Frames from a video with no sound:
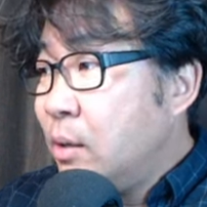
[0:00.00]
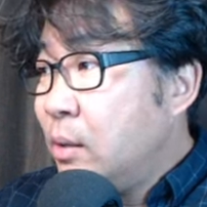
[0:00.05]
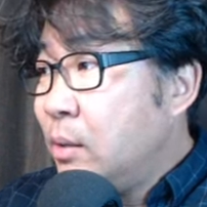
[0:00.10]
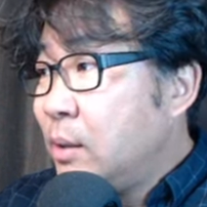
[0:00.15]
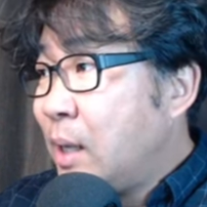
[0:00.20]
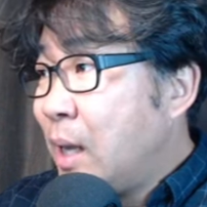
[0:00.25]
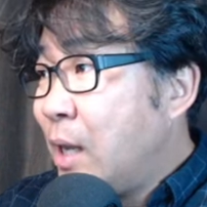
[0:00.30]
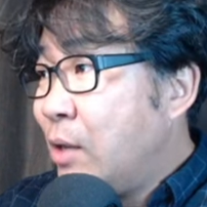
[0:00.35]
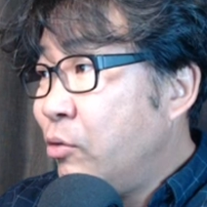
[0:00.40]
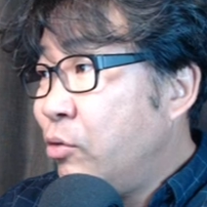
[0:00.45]

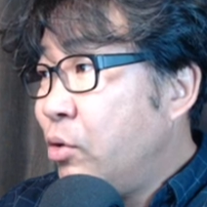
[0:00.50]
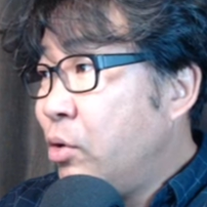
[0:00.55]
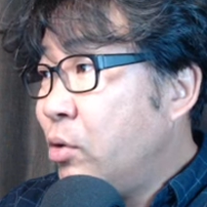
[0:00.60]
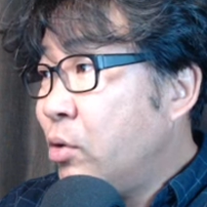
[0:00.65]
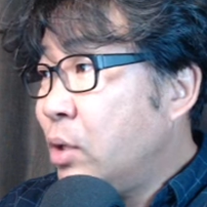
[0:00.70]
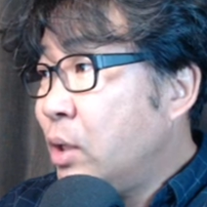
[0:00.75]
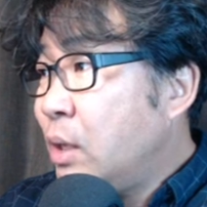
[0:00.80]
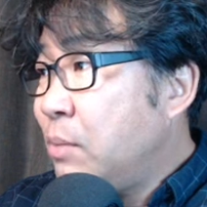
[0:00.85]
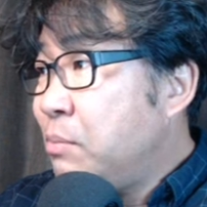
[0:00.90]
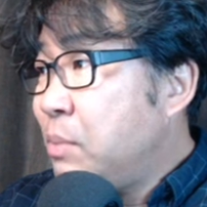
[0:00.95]
다 유리로
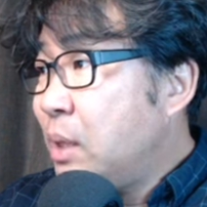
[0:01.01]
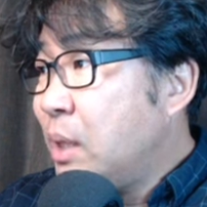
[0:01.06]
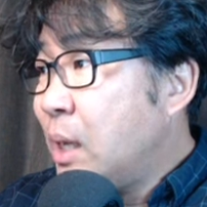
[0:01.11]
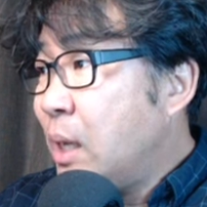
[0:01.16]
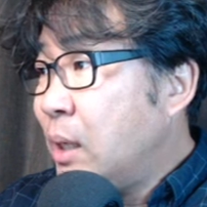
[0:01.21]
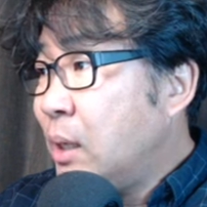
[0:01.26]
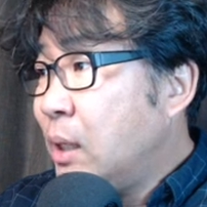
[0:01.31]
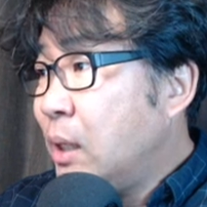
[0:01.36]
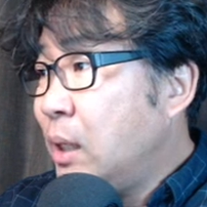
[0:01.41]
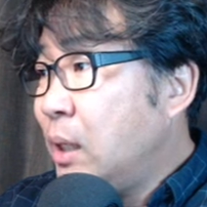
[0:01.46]
낍니다.
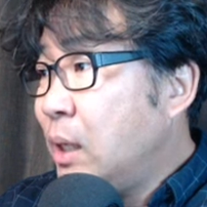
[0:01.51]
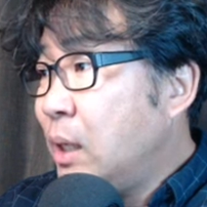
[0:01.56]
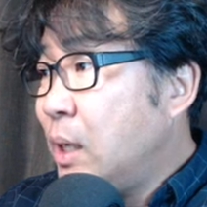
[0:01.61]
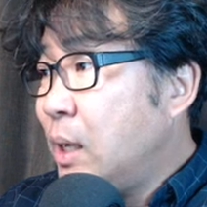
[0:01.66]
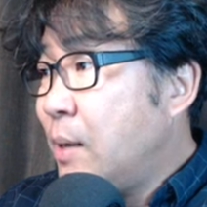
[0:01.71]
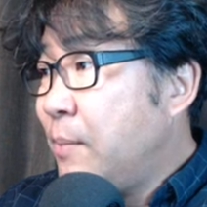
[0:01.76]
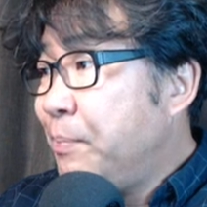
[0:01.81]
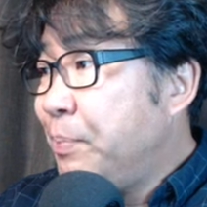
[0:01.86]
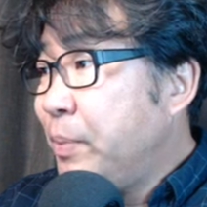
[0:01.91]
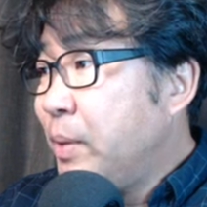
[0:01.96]

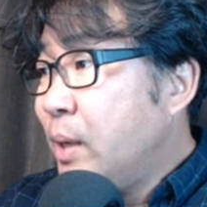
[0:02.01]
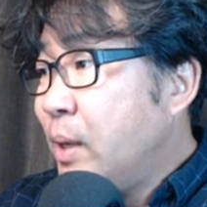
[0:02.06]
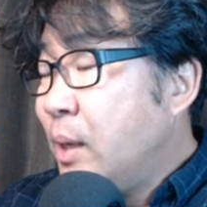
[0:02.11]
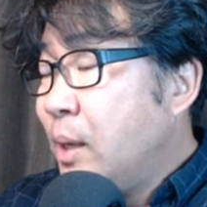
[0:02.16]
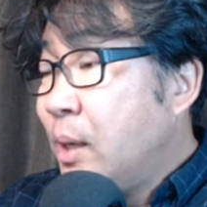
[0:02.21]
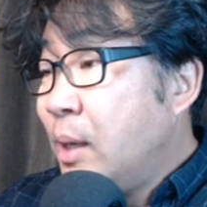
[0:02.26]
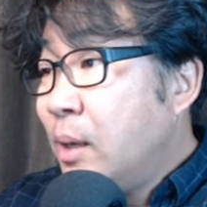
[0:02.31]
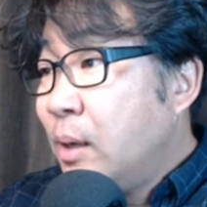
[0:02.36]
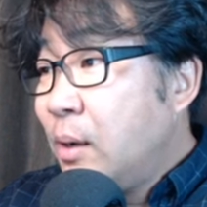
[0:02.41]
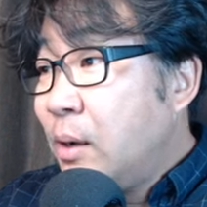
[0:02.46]
끼니까
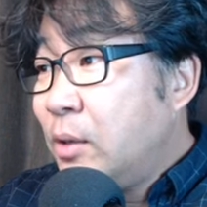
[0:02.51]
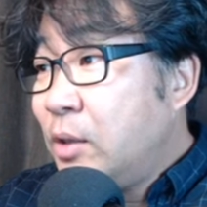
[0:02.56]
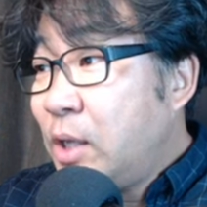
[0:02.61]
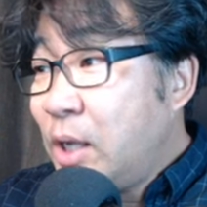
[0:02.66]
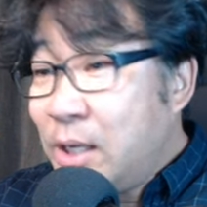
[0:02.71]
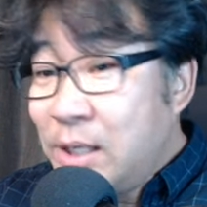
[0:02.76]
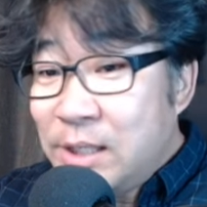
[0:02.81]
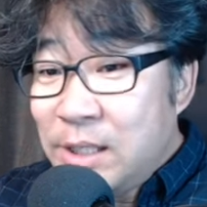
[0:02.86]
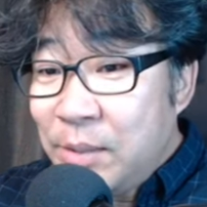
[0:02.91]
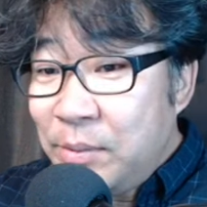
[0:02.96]

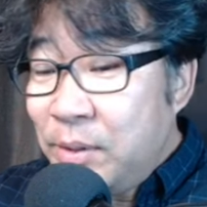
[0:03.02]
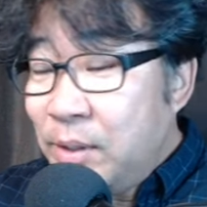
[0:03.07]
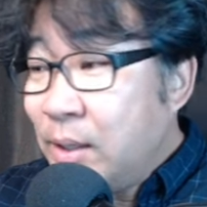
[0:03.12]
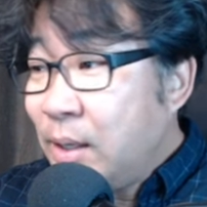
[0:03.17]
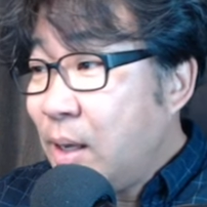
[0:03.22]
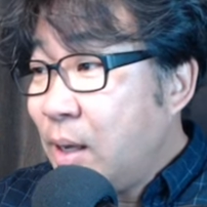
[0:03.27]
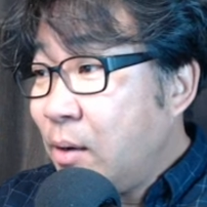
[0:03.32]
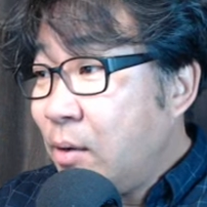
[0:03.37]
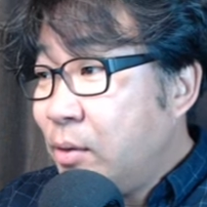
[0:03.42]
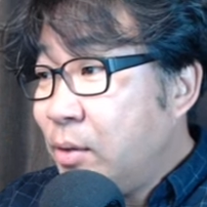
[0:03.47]
커튼이 재밌는
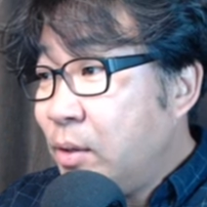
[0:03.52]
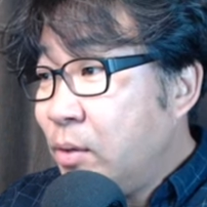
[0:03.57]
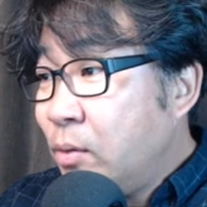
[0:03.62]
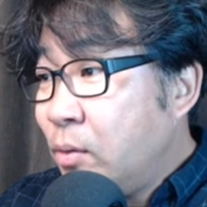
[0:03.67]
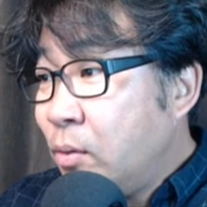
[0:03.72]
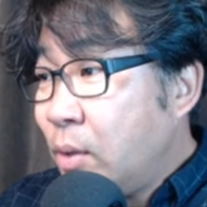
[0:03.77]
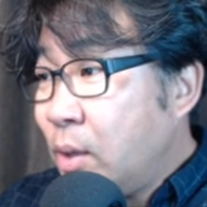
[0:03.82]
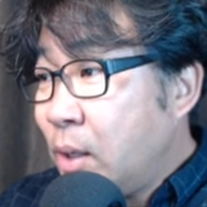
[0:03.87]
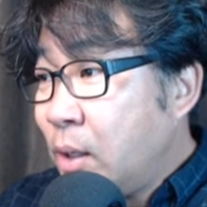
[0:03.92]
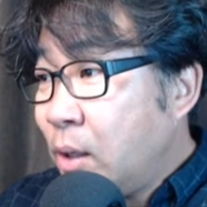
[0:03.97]
게 커튼이
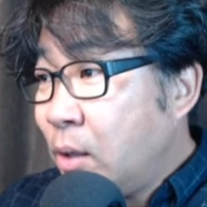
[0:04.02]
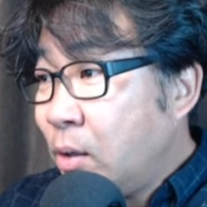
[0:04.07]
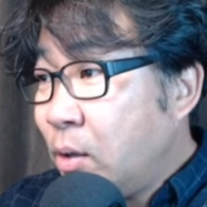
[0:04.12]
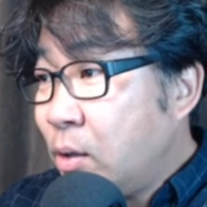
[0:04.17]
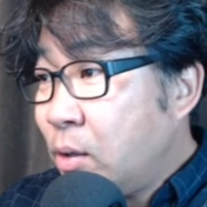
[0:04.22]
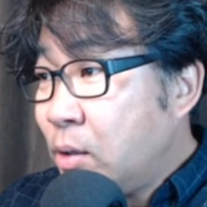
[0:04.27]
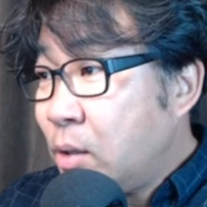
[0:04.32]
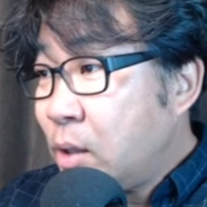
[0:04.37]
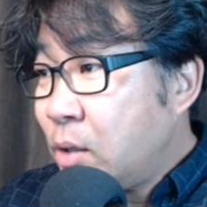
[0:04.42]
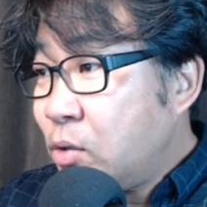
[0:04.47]
이렇게 하다
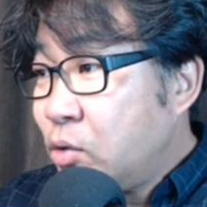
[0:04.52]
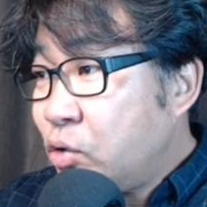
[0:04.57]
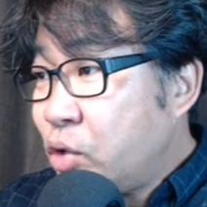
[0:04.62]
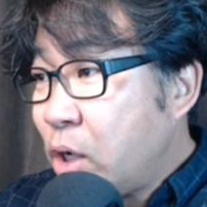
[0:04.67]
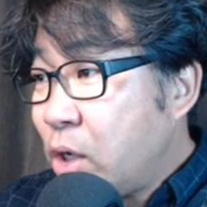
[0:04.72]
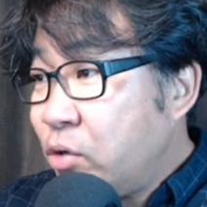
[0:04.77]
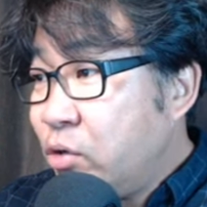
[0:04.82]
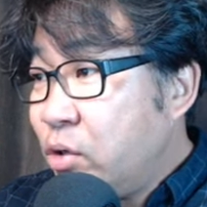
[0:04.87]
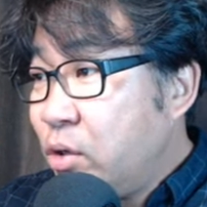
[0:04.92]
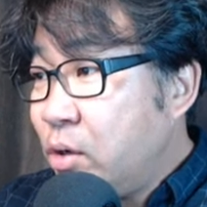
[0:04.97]
슉
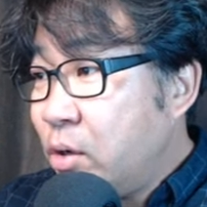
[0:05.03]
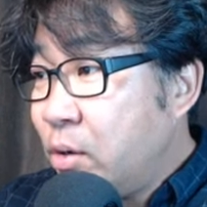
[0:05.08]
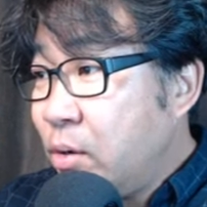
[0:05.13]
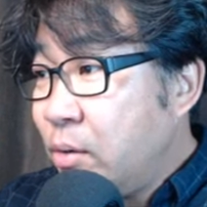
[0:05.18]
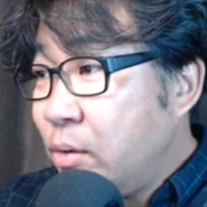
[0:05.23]
휘어.